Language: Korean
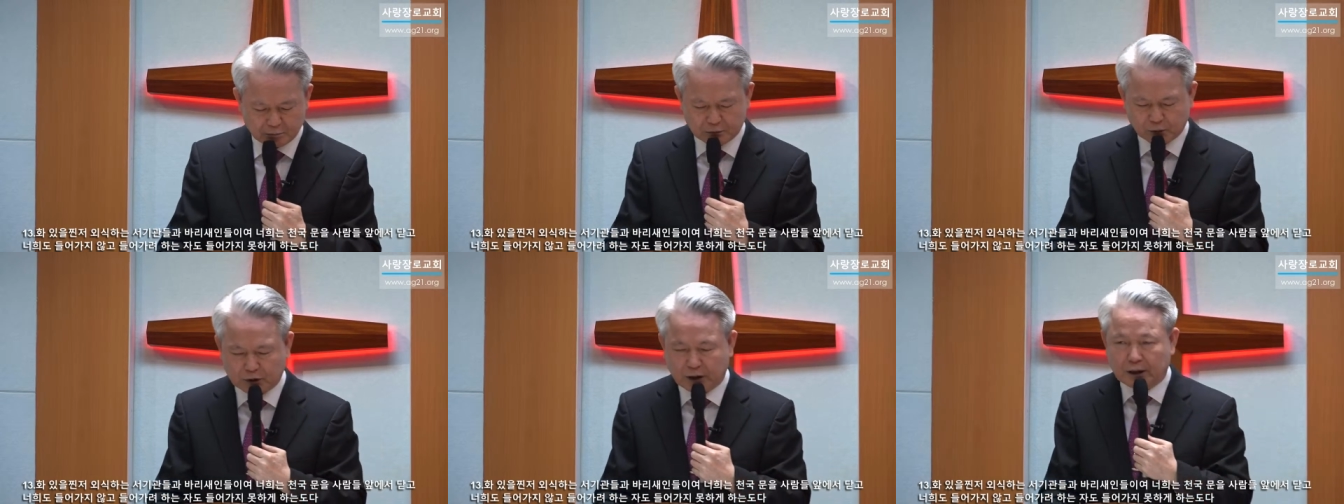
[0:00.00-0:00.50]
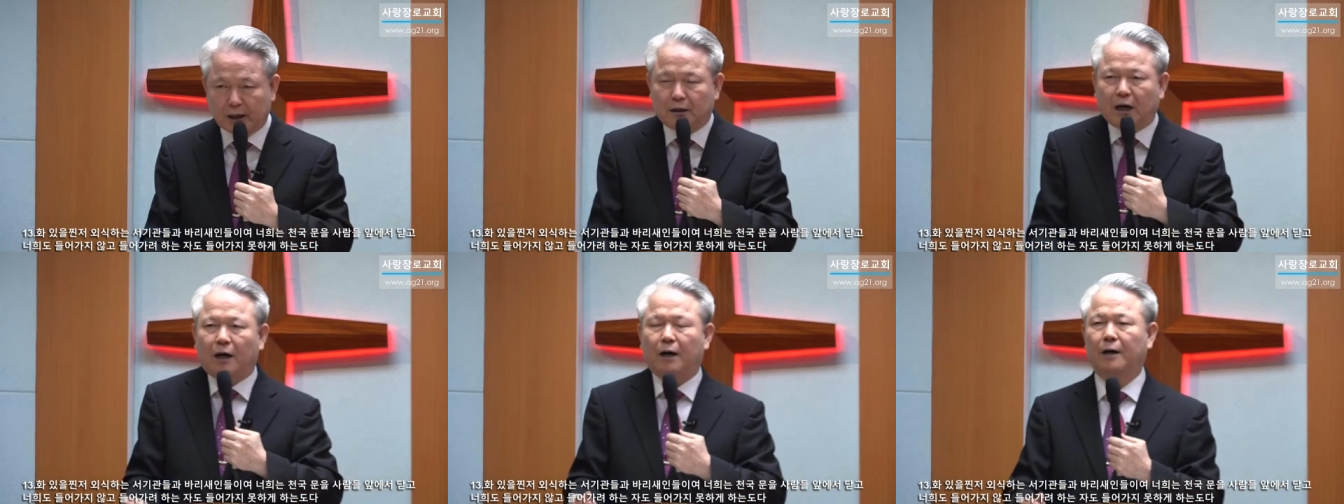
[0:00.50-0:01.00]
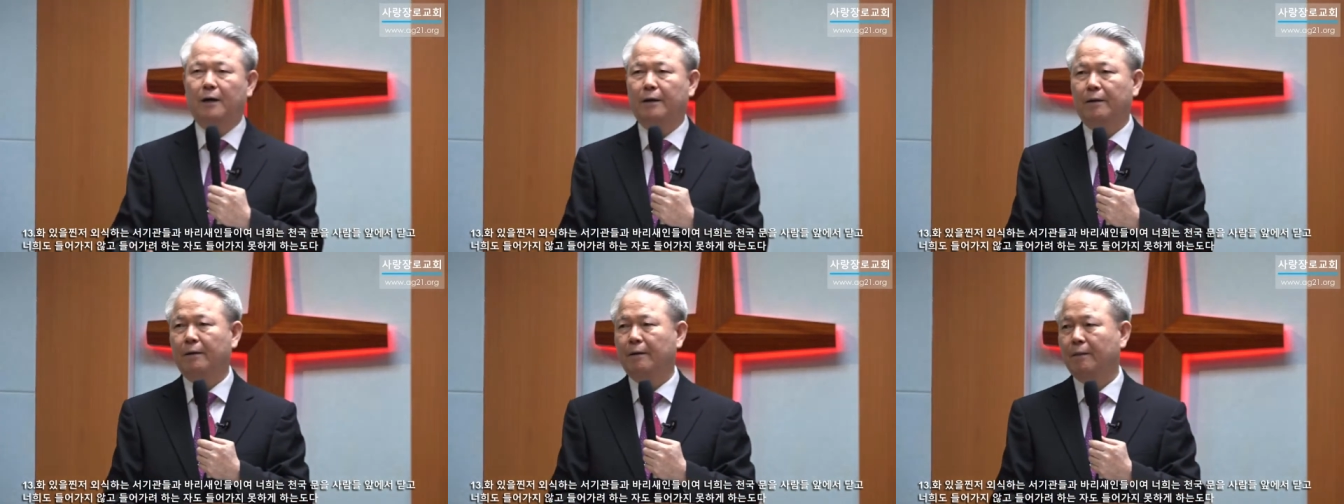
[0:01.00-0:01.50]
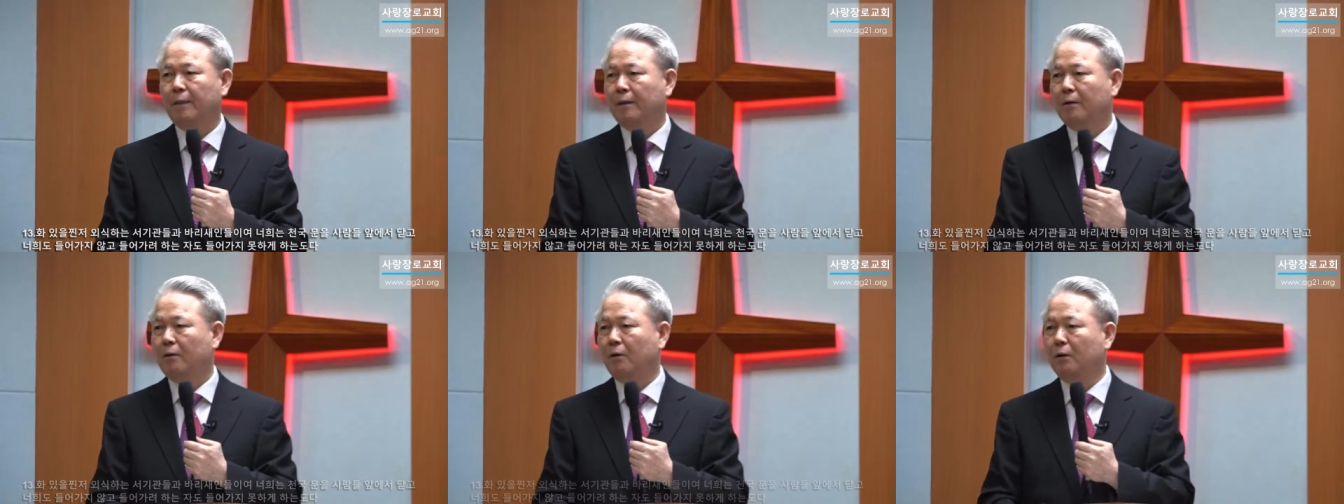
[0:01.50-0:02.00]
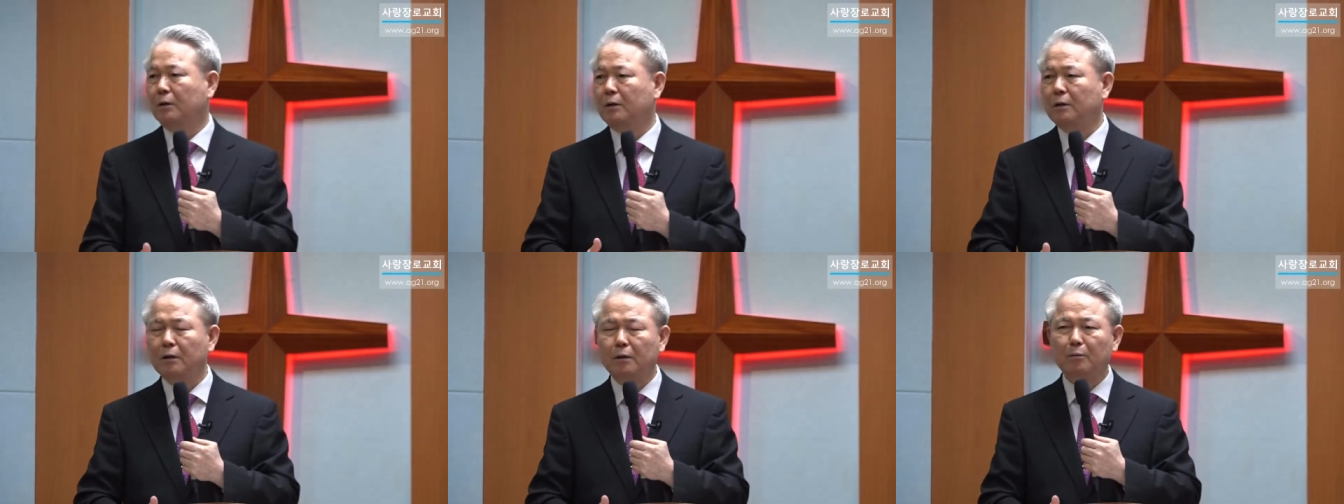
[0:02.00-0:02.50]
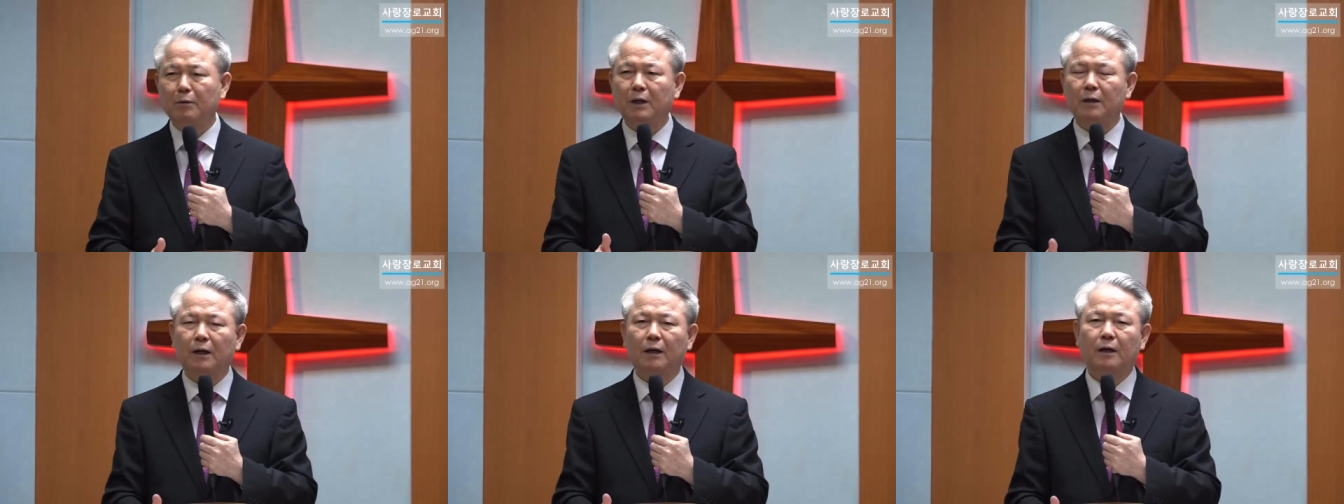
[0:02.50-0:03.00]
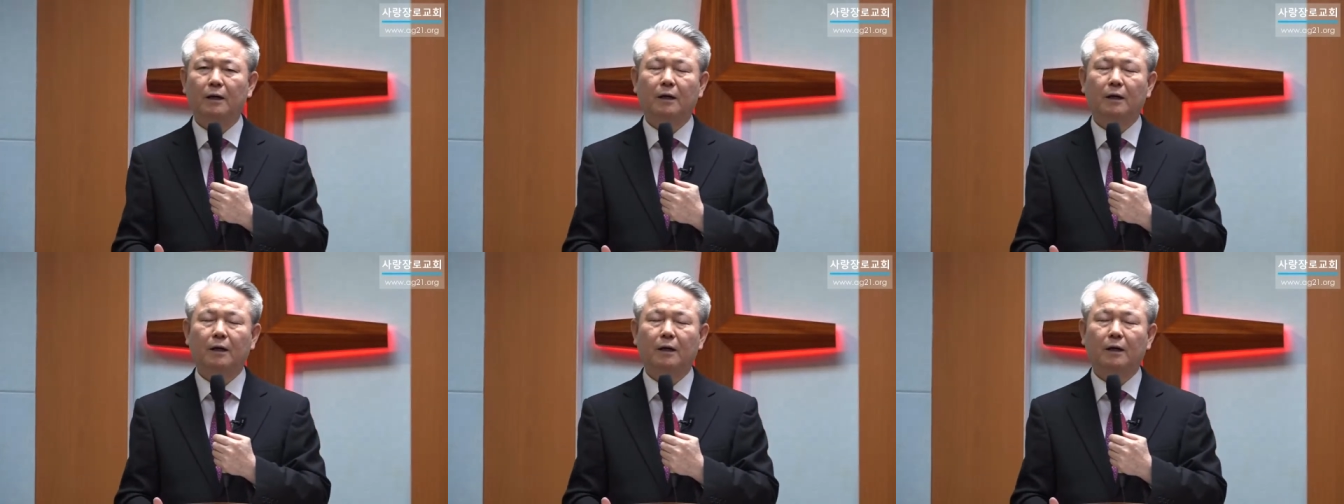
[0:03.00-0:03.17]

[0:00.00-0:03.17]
못하게 한다 얼마나